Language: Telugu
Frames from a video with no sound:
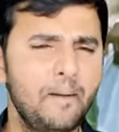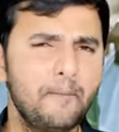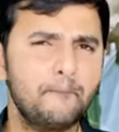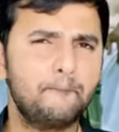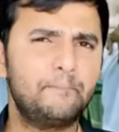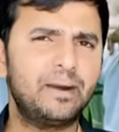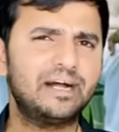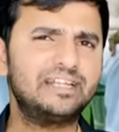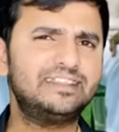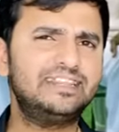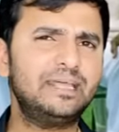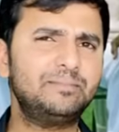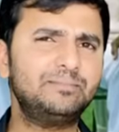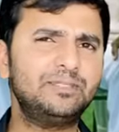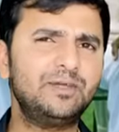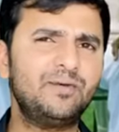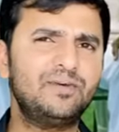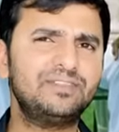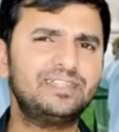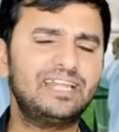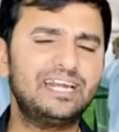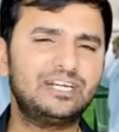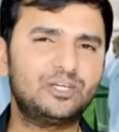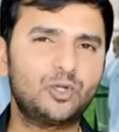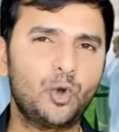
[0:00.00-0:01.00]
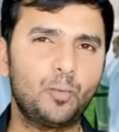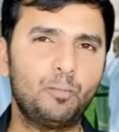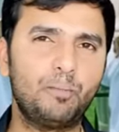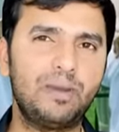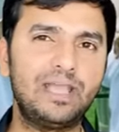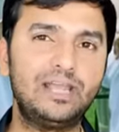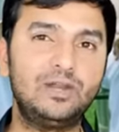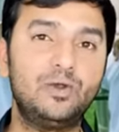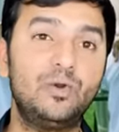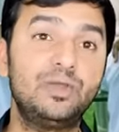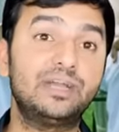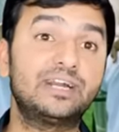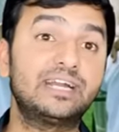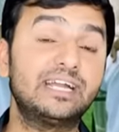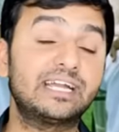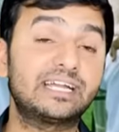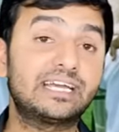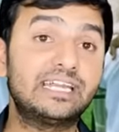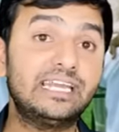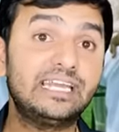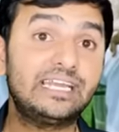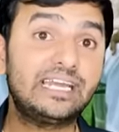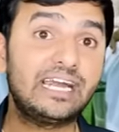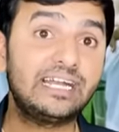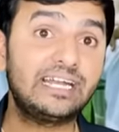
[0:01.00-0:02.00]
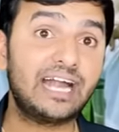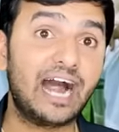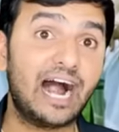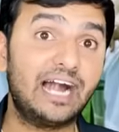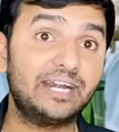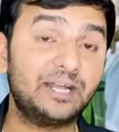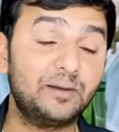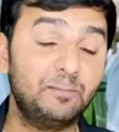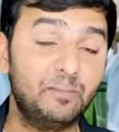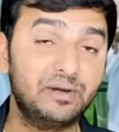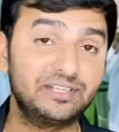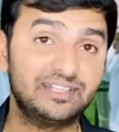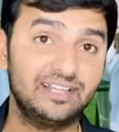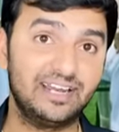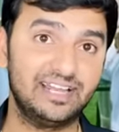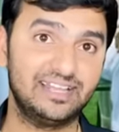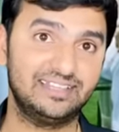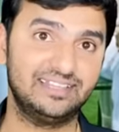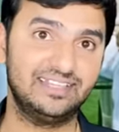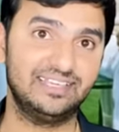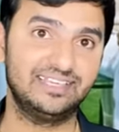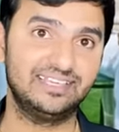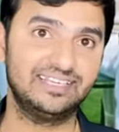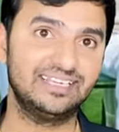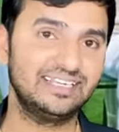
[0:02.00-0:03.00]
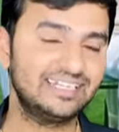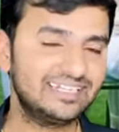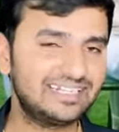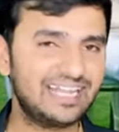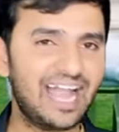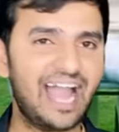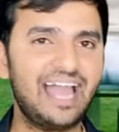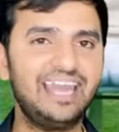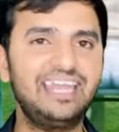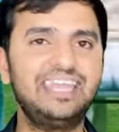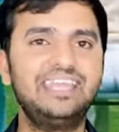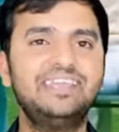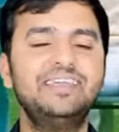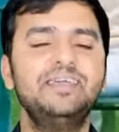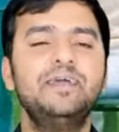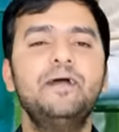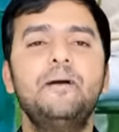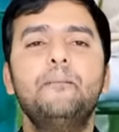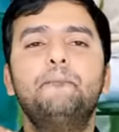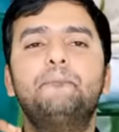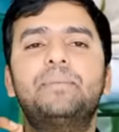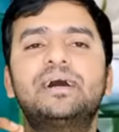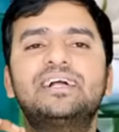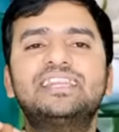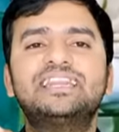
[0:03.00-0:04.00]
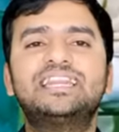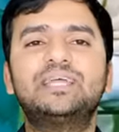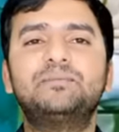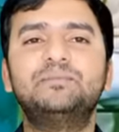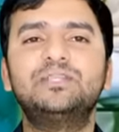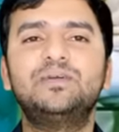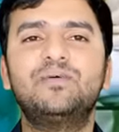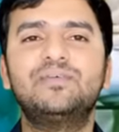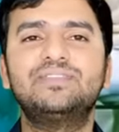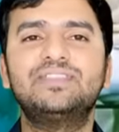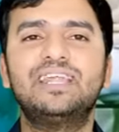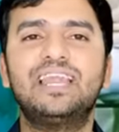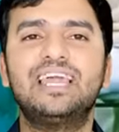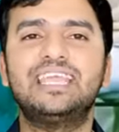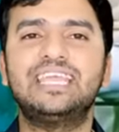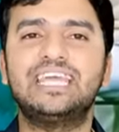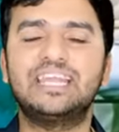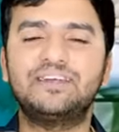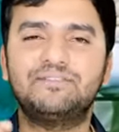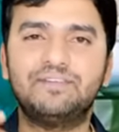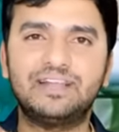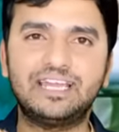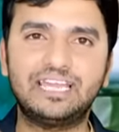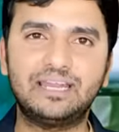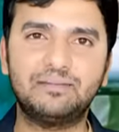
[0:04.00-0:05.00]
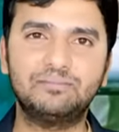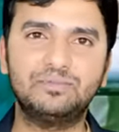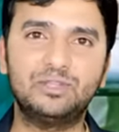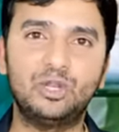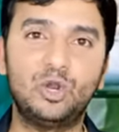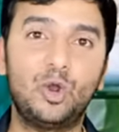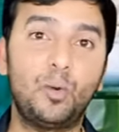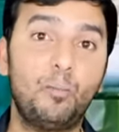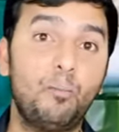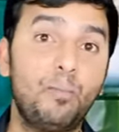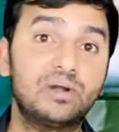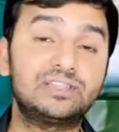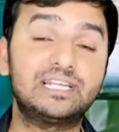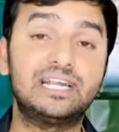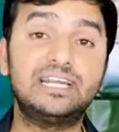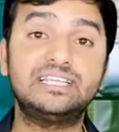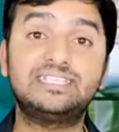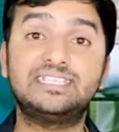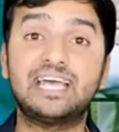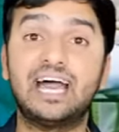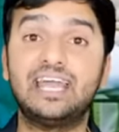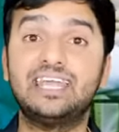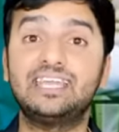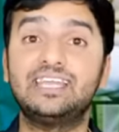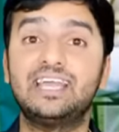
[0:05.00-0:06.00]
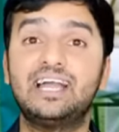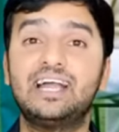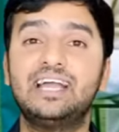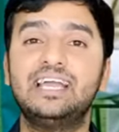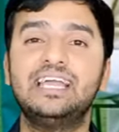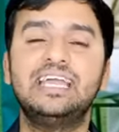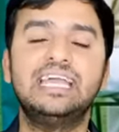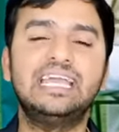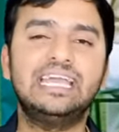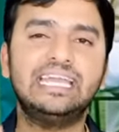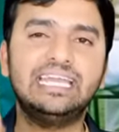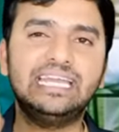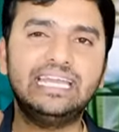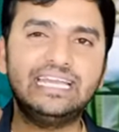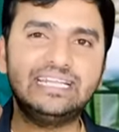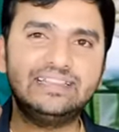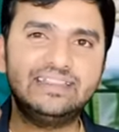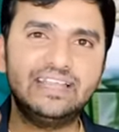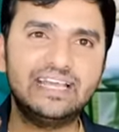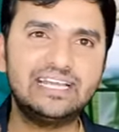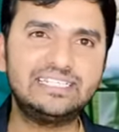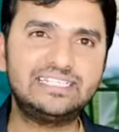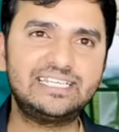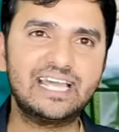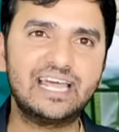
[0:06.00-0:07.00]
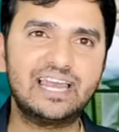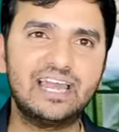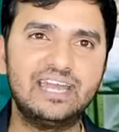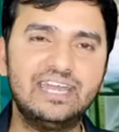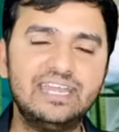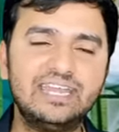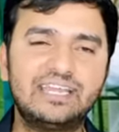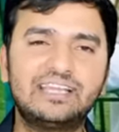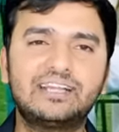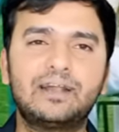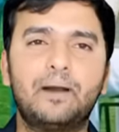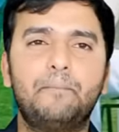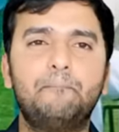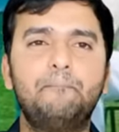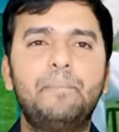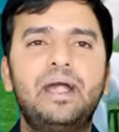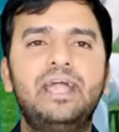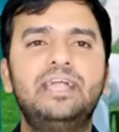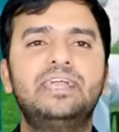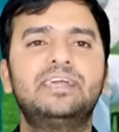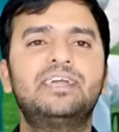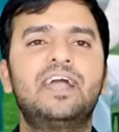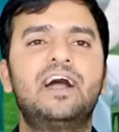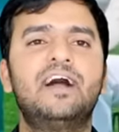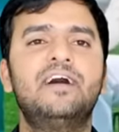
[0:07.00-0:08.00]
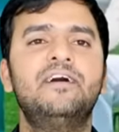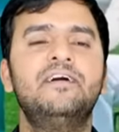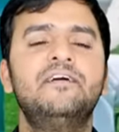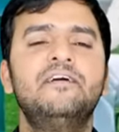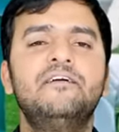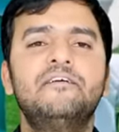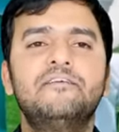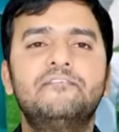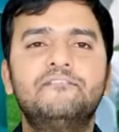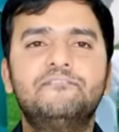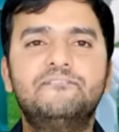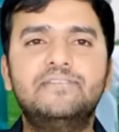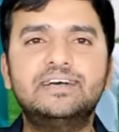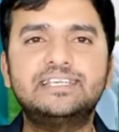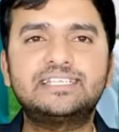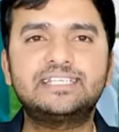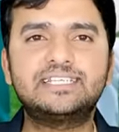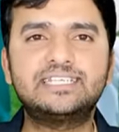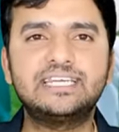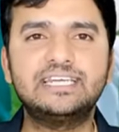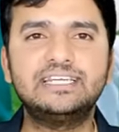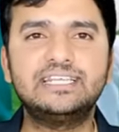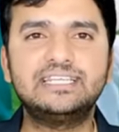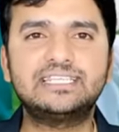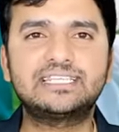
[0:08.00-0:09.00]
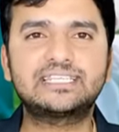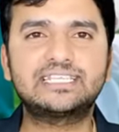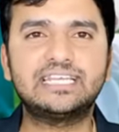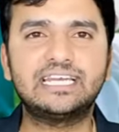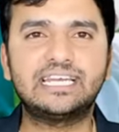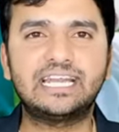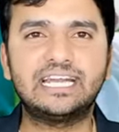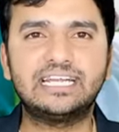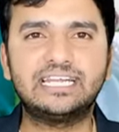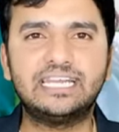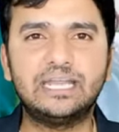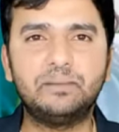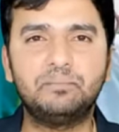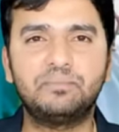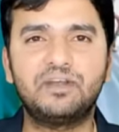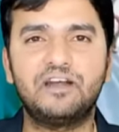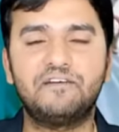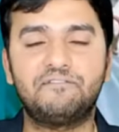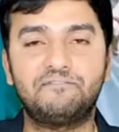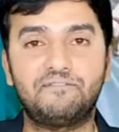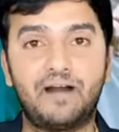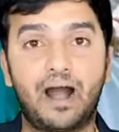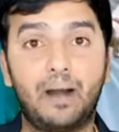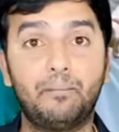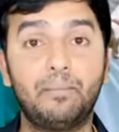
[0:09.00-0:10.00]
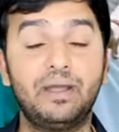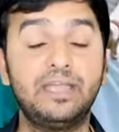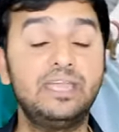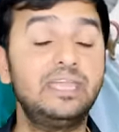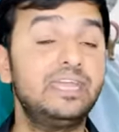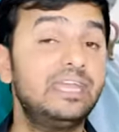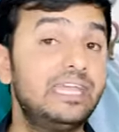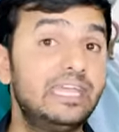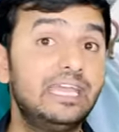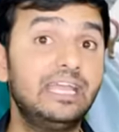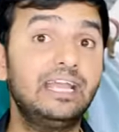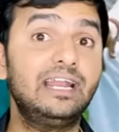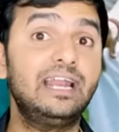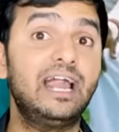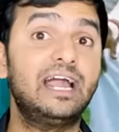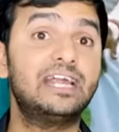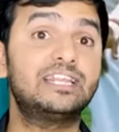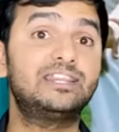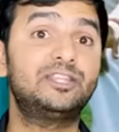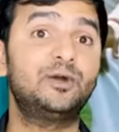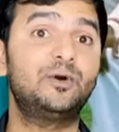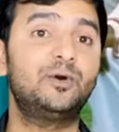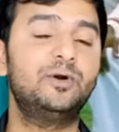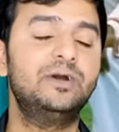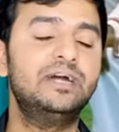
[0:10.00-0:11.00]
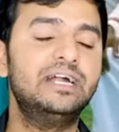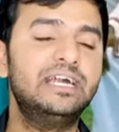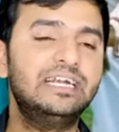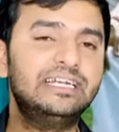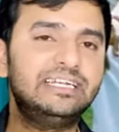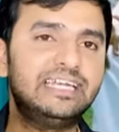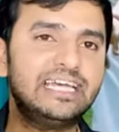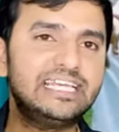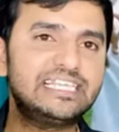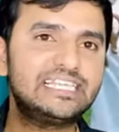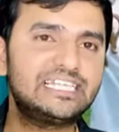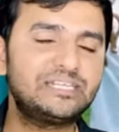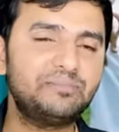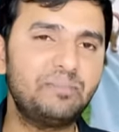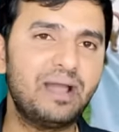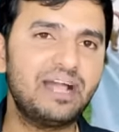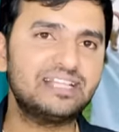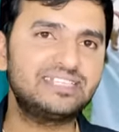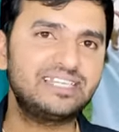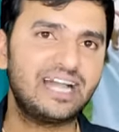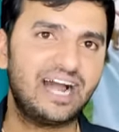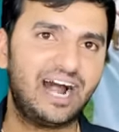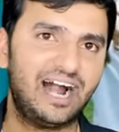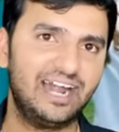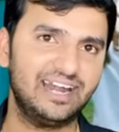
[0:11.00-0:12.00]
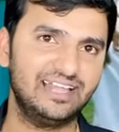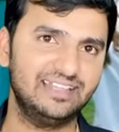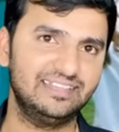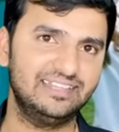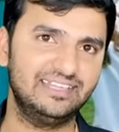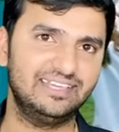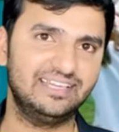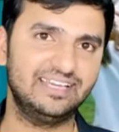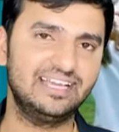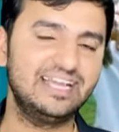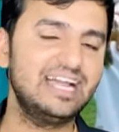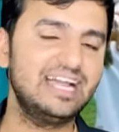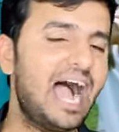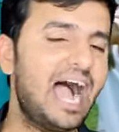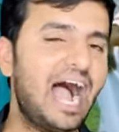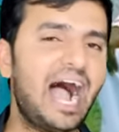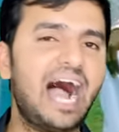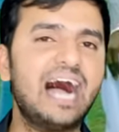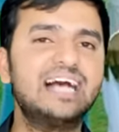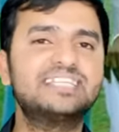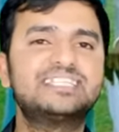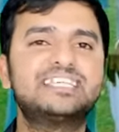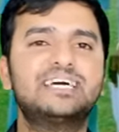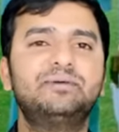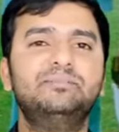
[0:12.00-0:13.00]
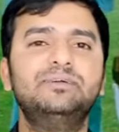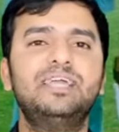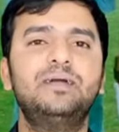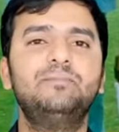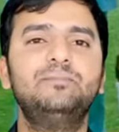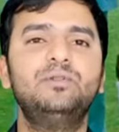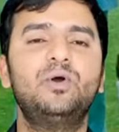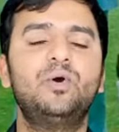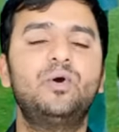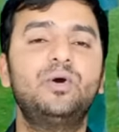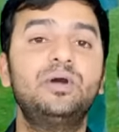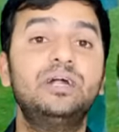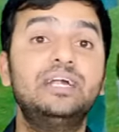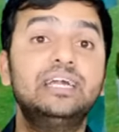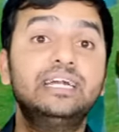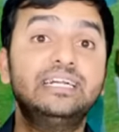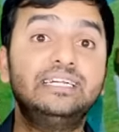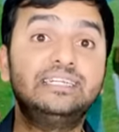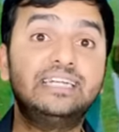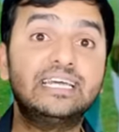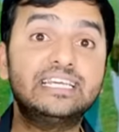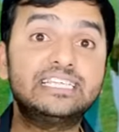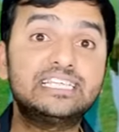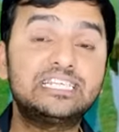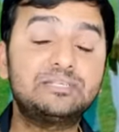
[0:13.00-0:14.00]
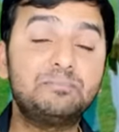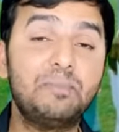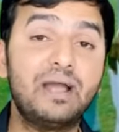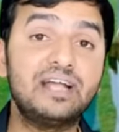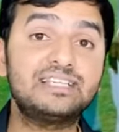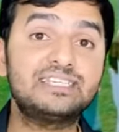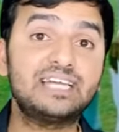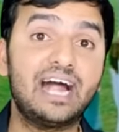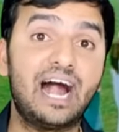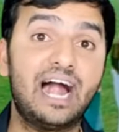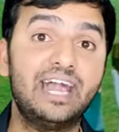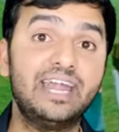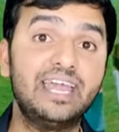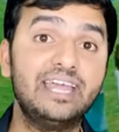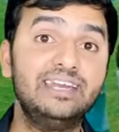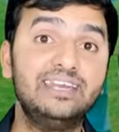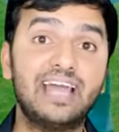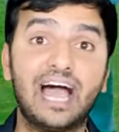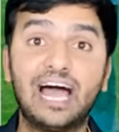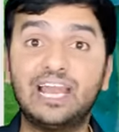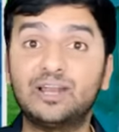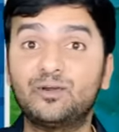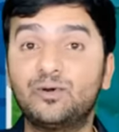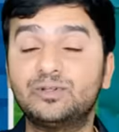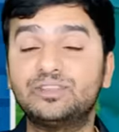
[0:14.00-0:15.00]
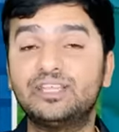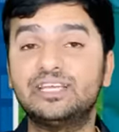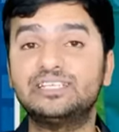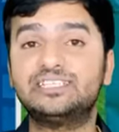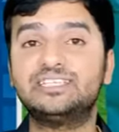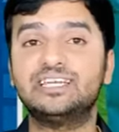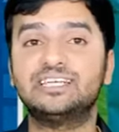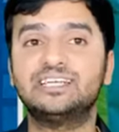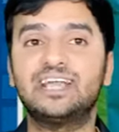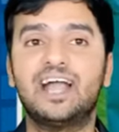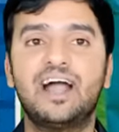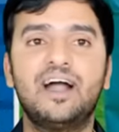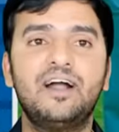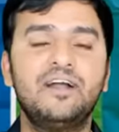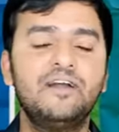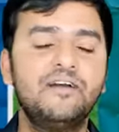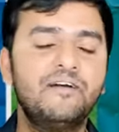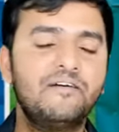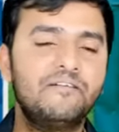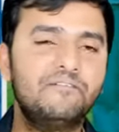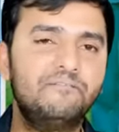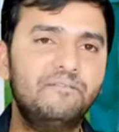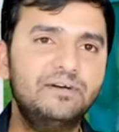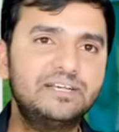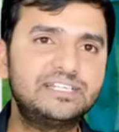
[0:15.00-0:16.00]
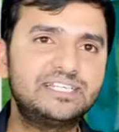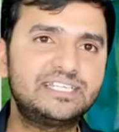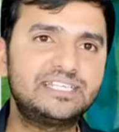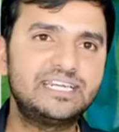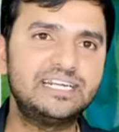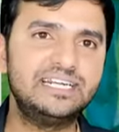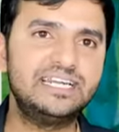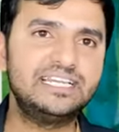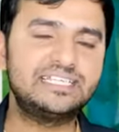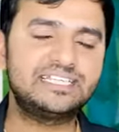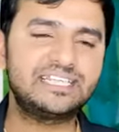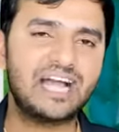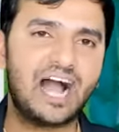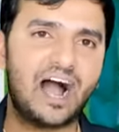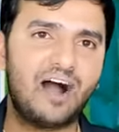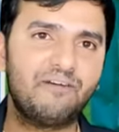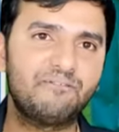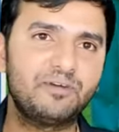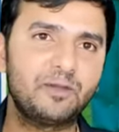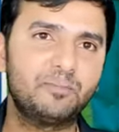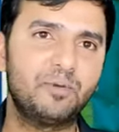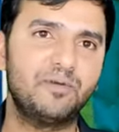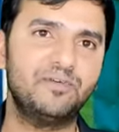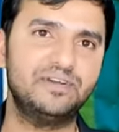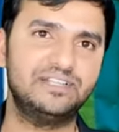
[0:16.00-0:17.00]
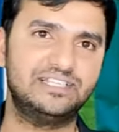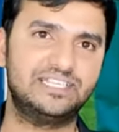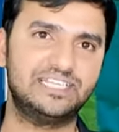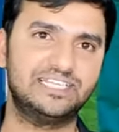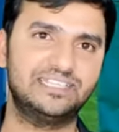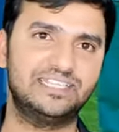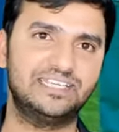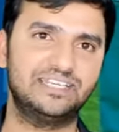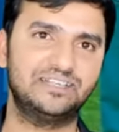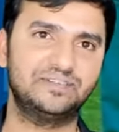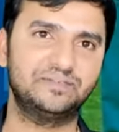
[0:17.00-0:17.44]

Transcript: పద్దెనిమిది వందల తొంభైలో ఇక్కడ క్రికెట్ ఆట మొదలైంది కానీ పంతొమ్మిది వందల ఇరవై ఎనిమిదిలో మొదటిసారిగా ఈ దేశాలన్నీ కంబైన్డ్గా వెస్టిండీస్ క్రికెట్ టీమ్గా ఫామ్ అయి ఇంగ్లాండ్తో టెస్ట్ మ్యాచ్ ఆడింది ఆ సమయంలో టెస్ట్ మ్యాచ్ ఆడే నాలుగో దేశంగా వెస్టిండీస్ ఆవిర్భవించింది